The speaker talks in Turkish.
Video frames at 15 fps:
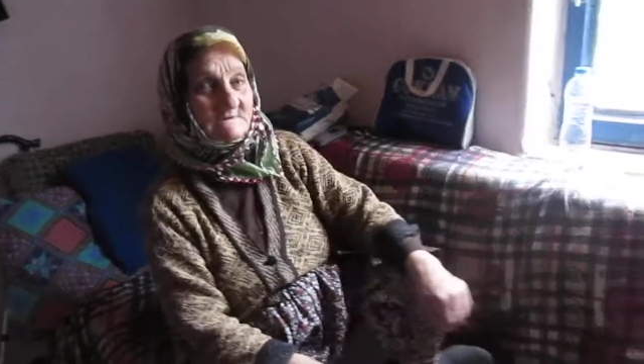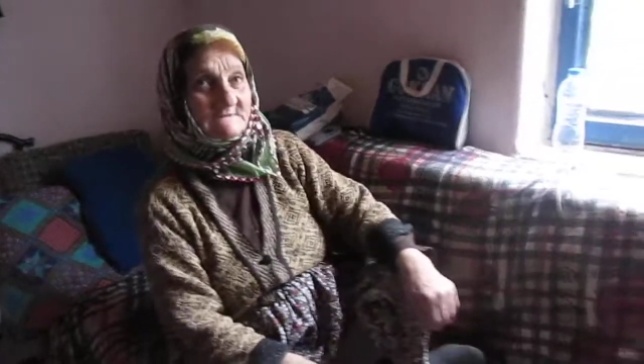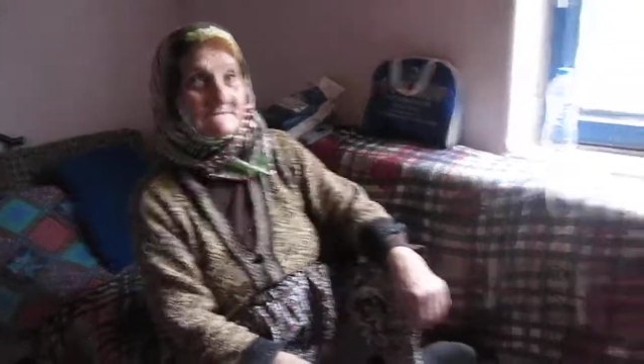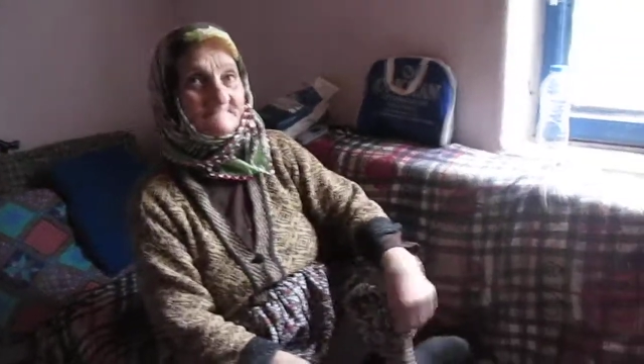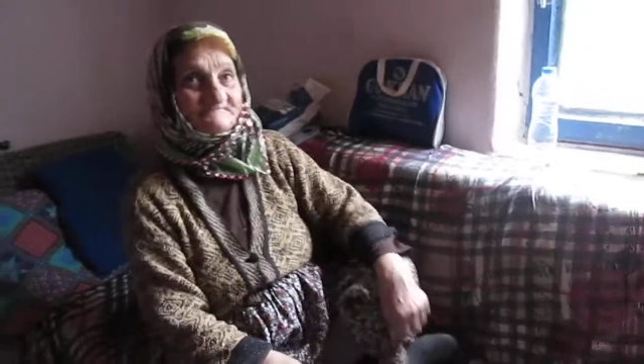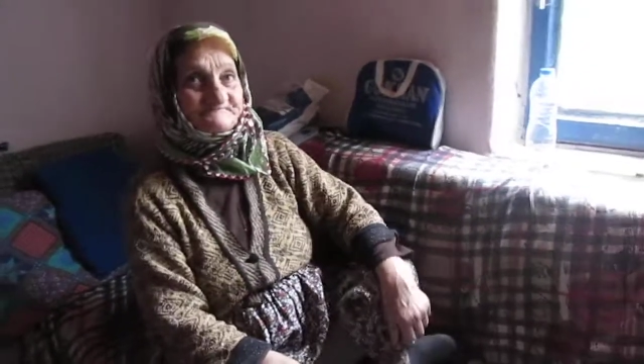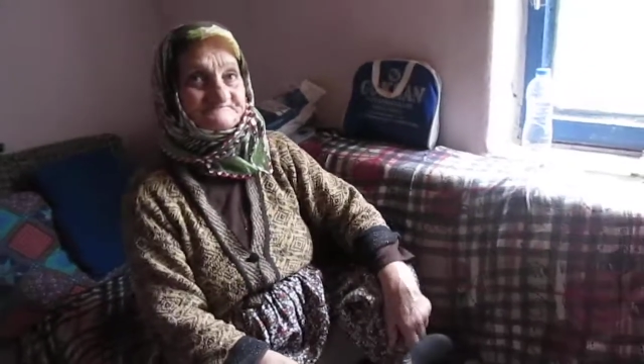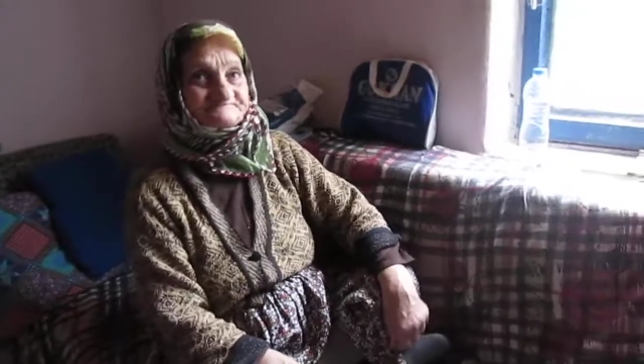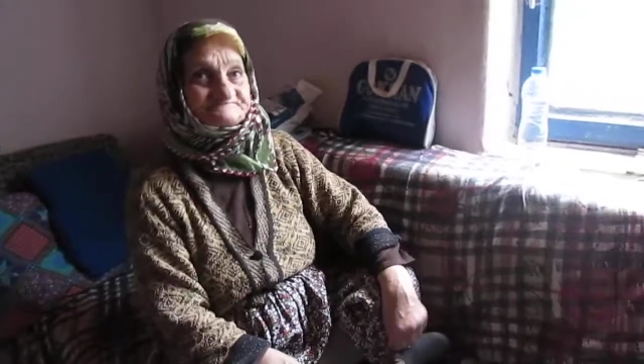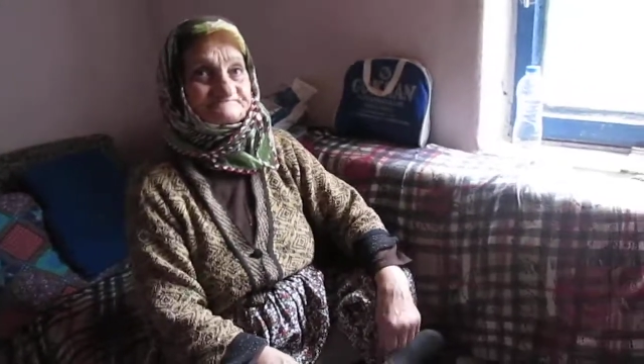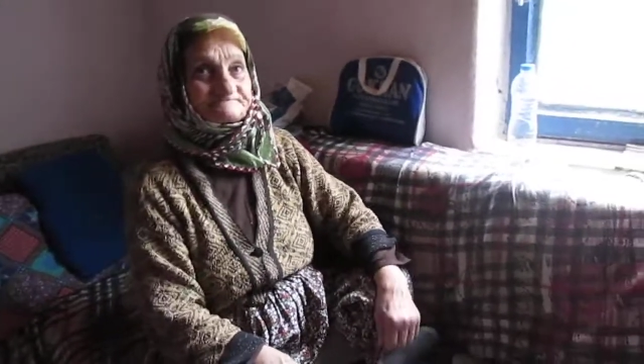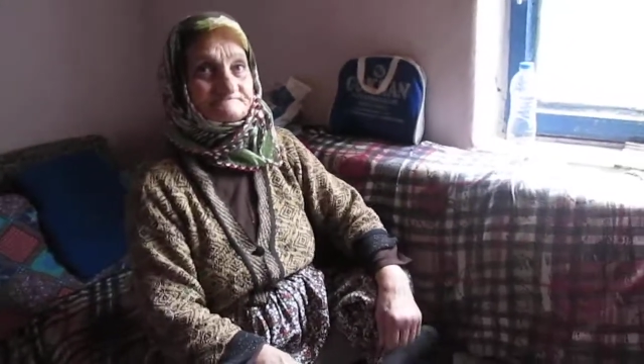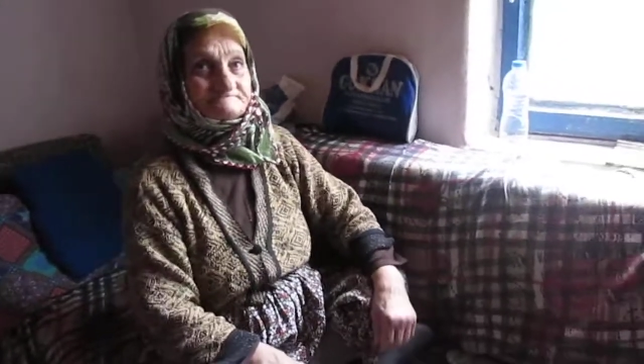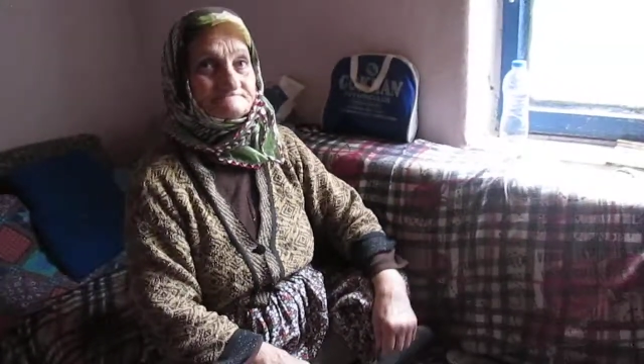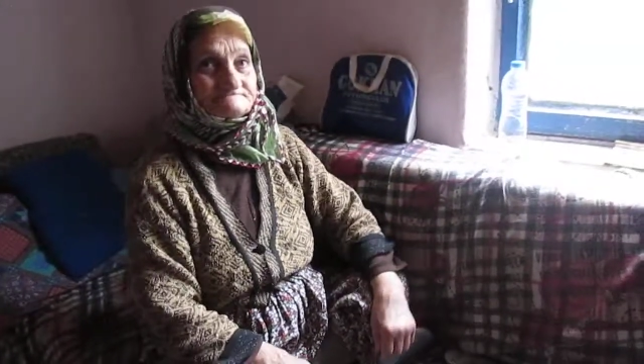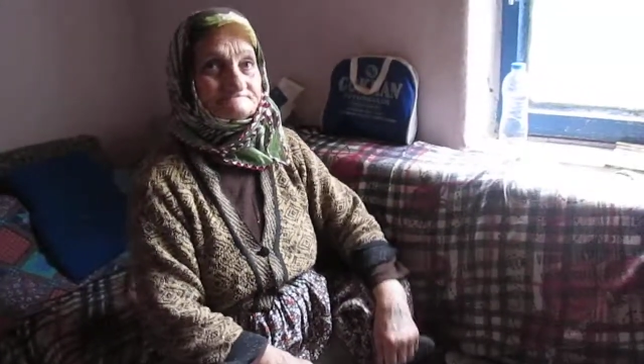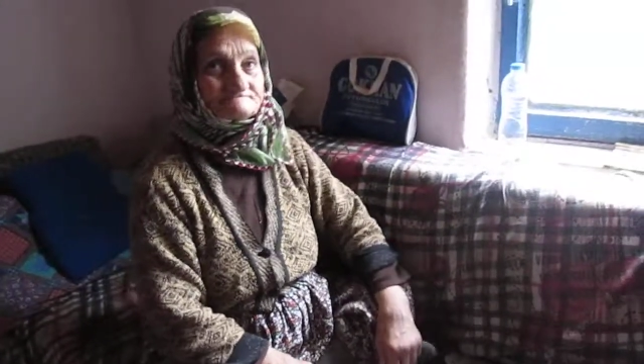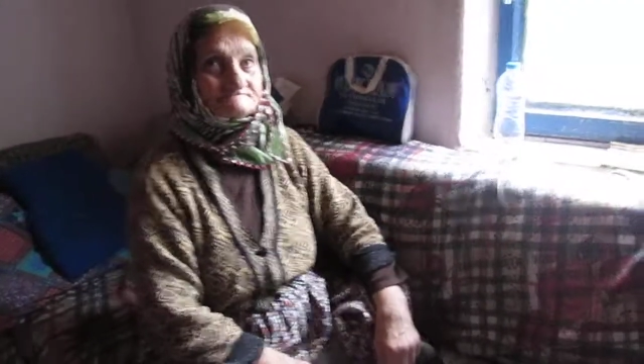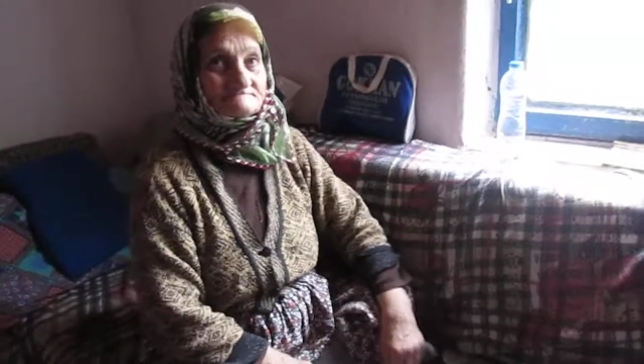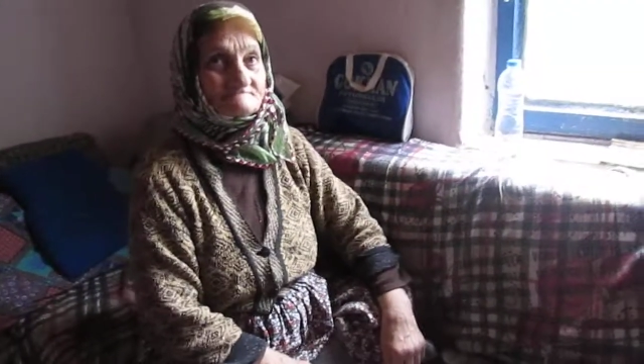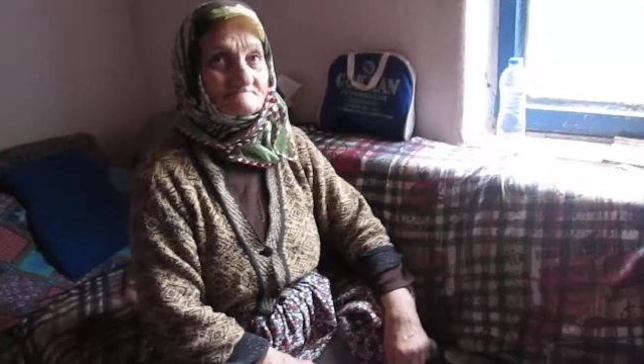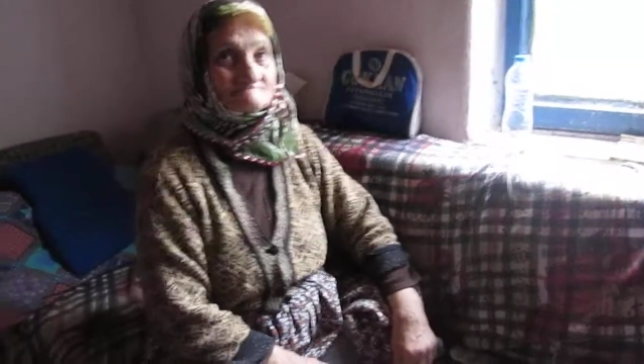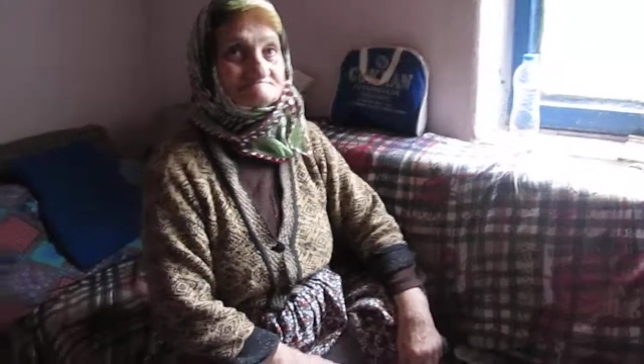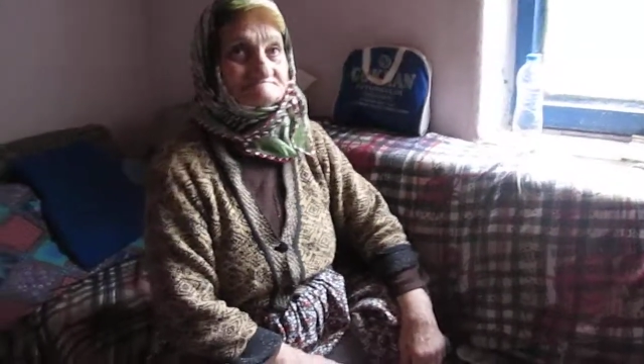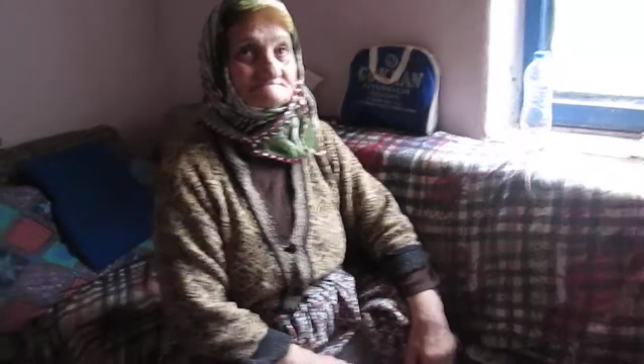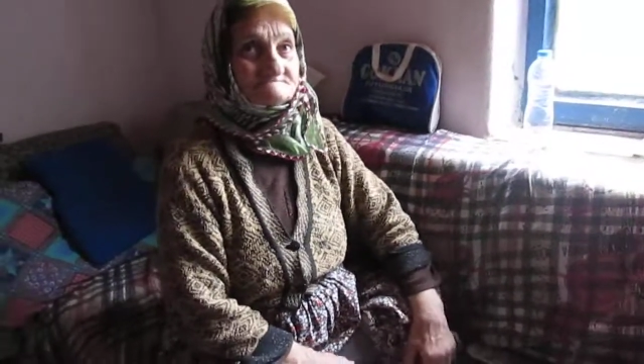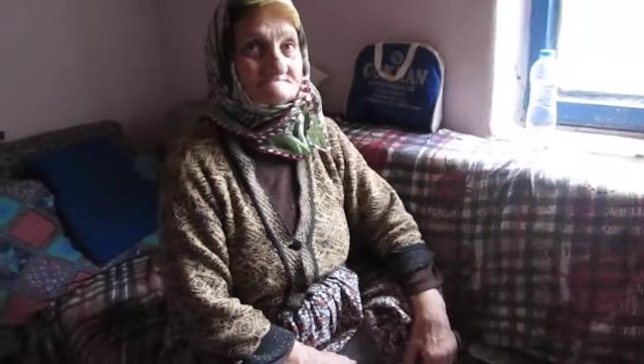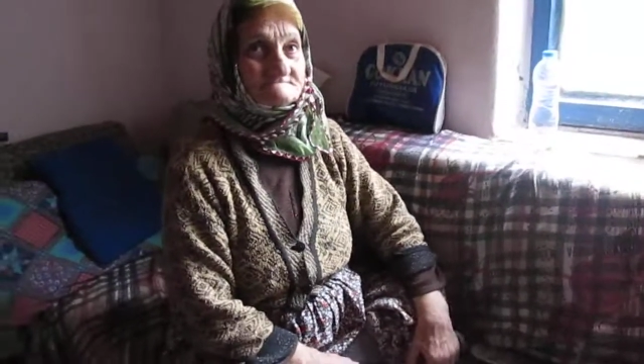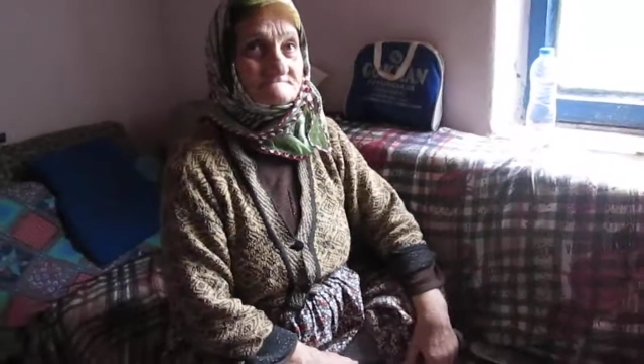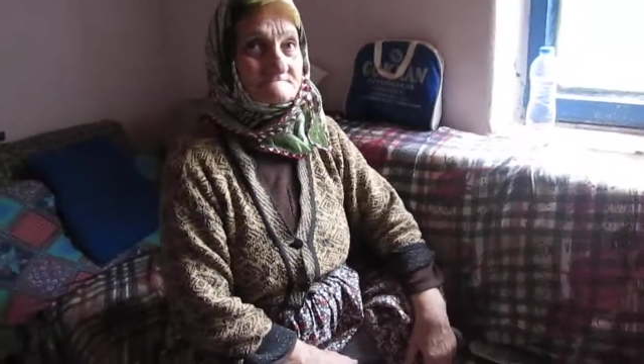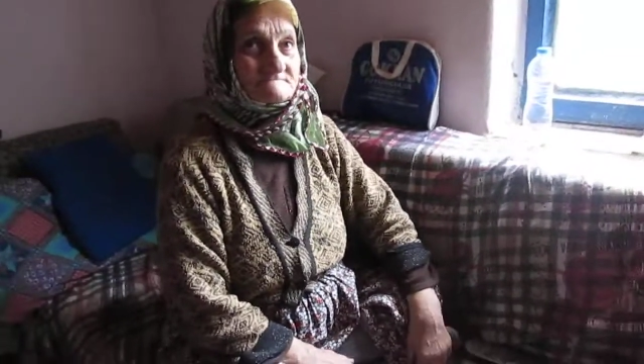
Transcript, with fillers: makinesini bakalım, araştıralım.